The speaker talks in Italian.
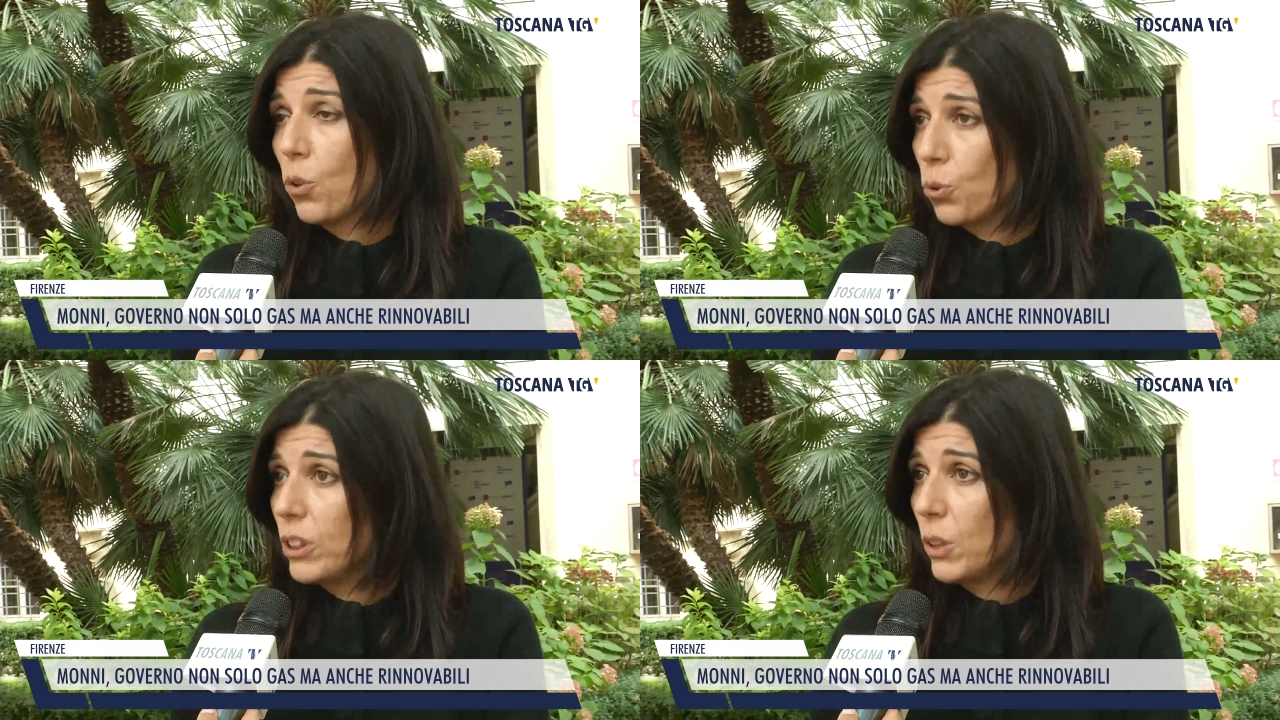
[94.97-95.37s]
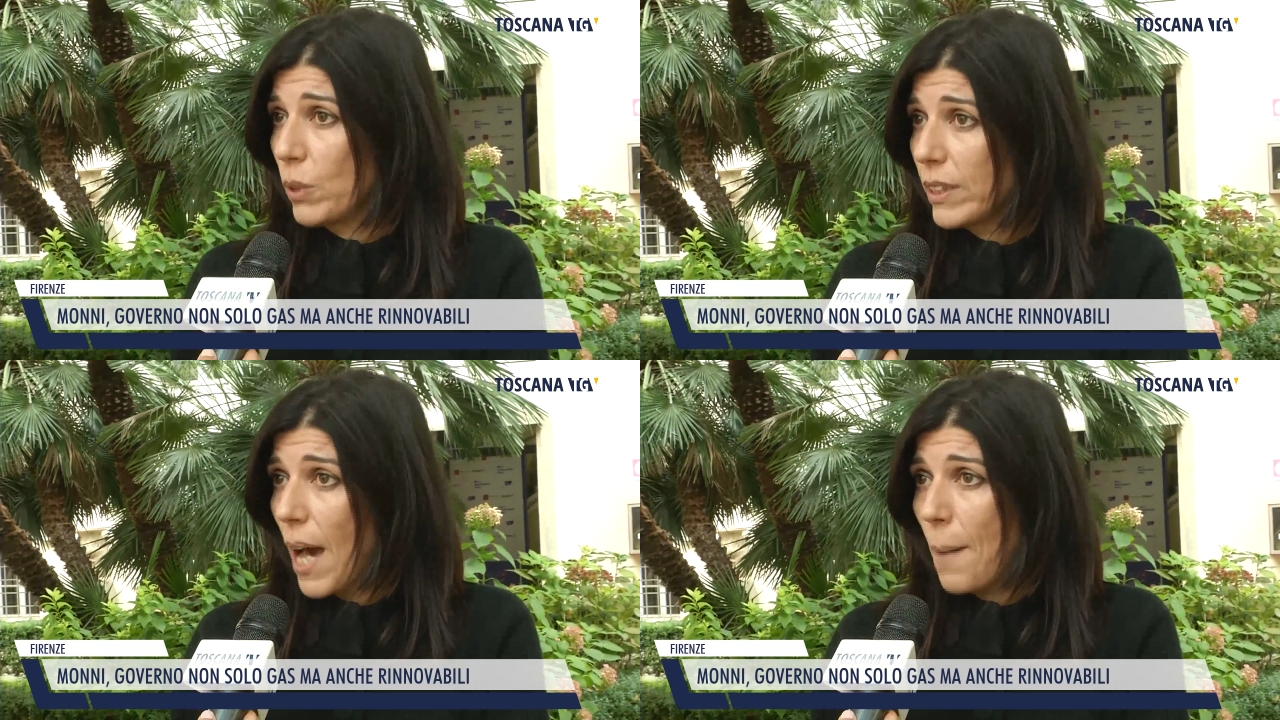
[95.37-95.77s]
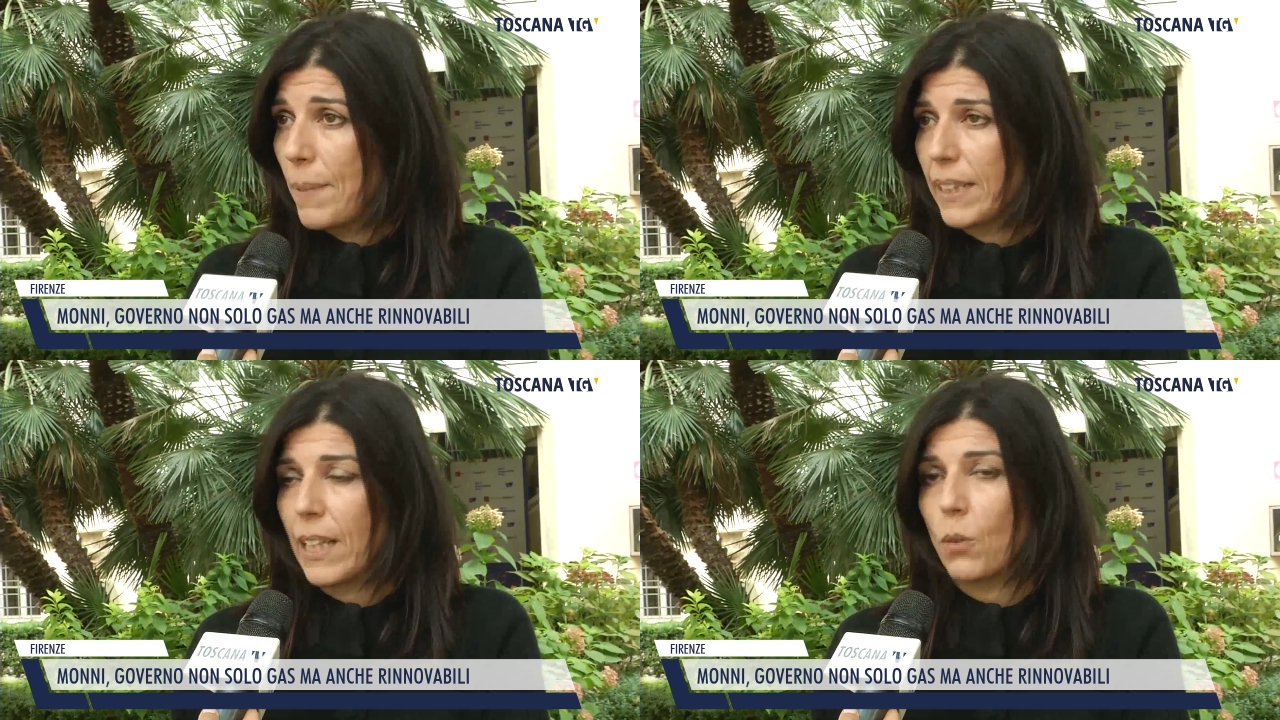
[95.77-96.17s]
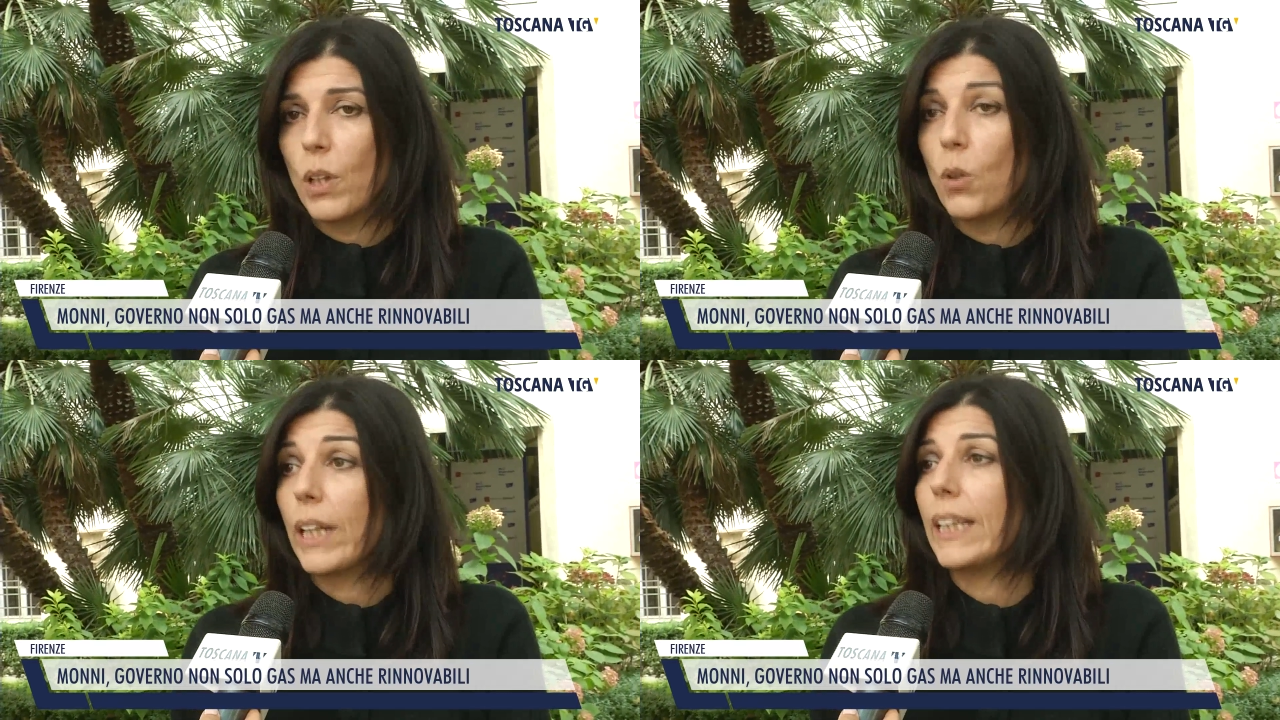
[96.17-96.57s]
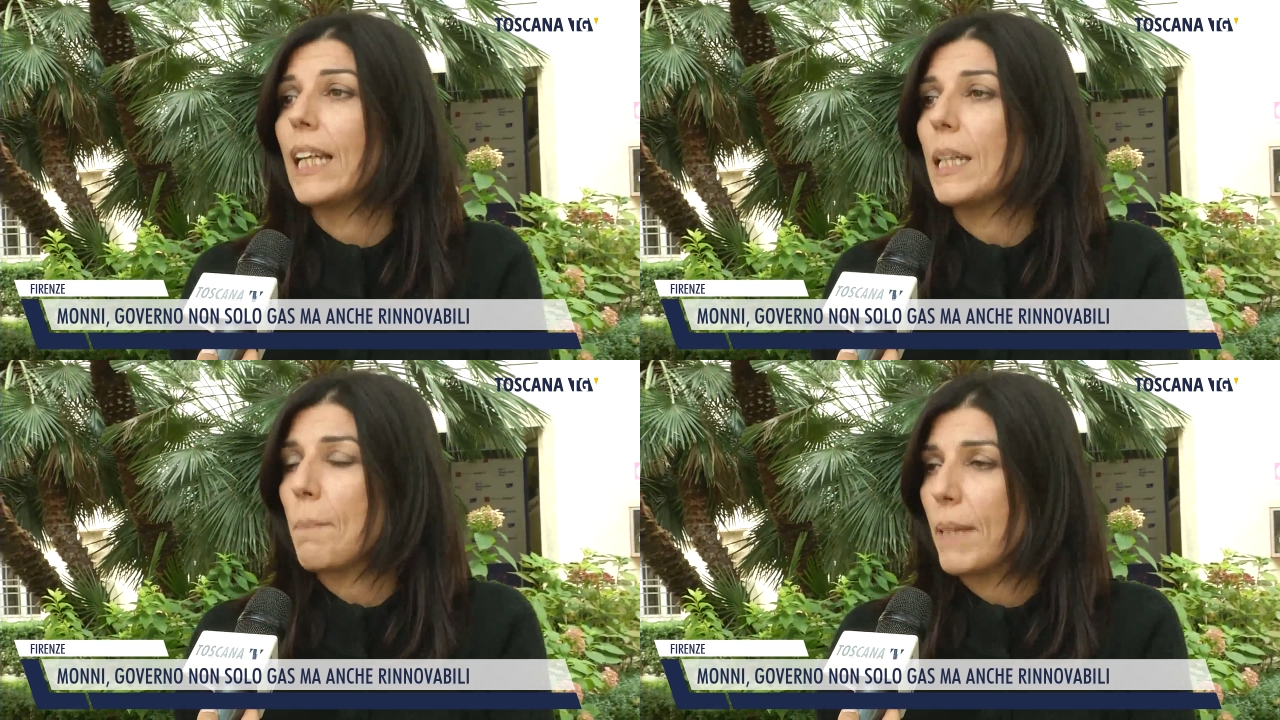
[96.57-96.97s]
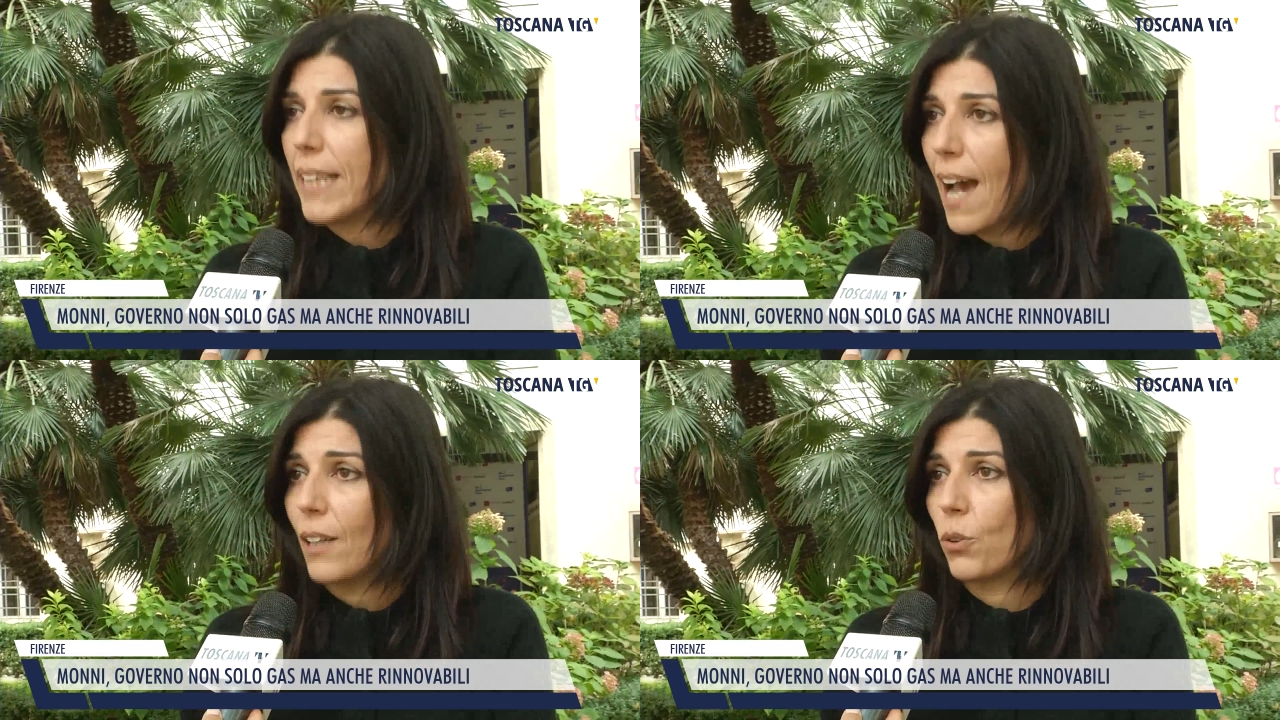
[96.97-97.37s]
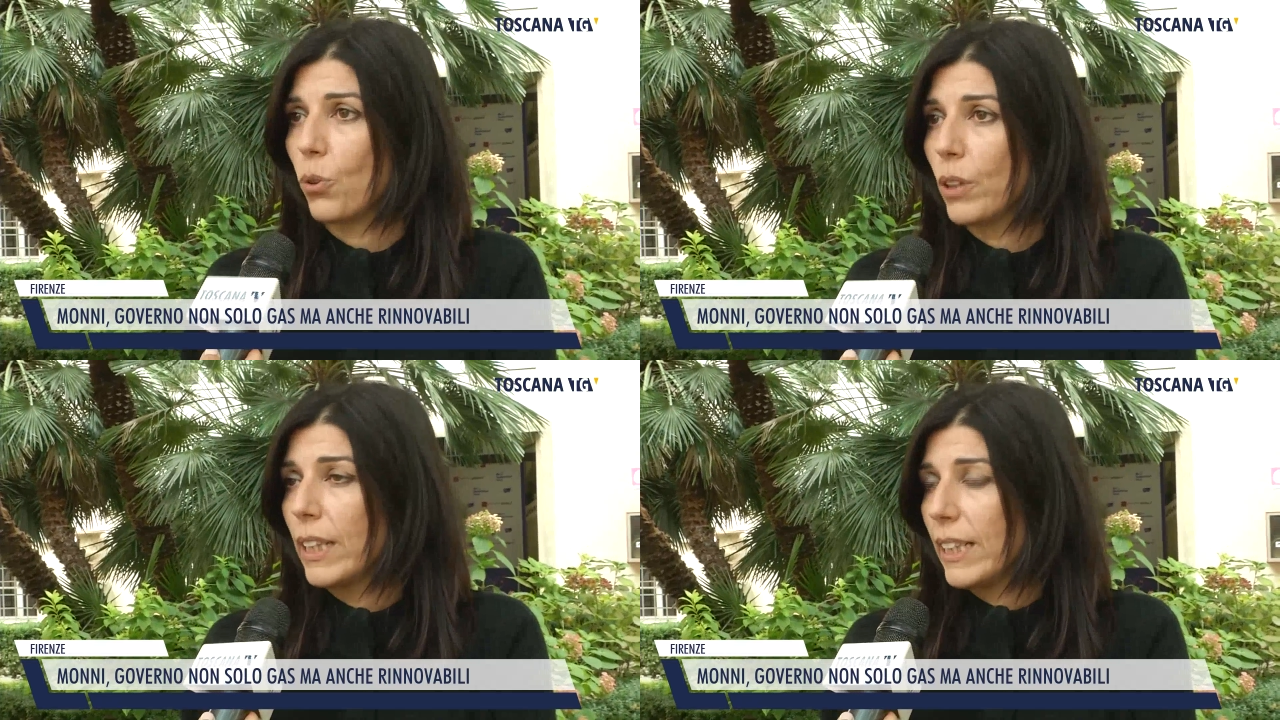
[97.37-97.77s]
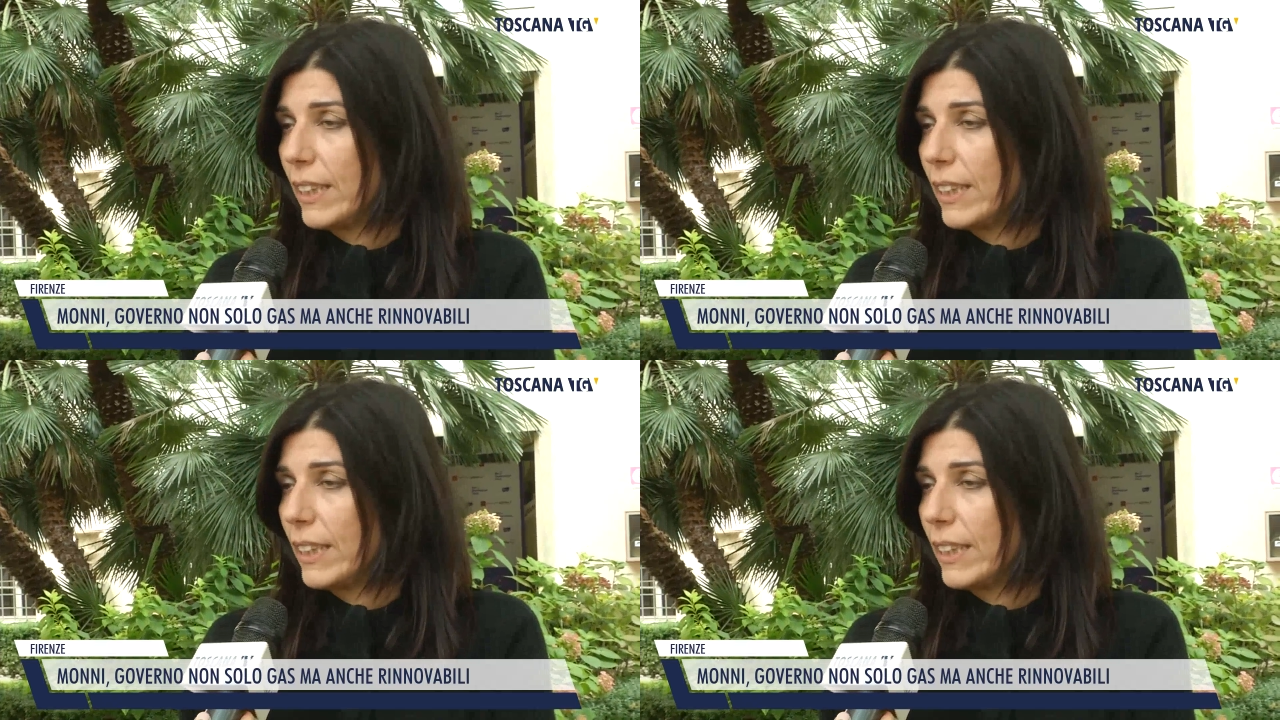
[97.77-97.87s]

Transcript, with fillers: continuità perché è quello che nell'immediato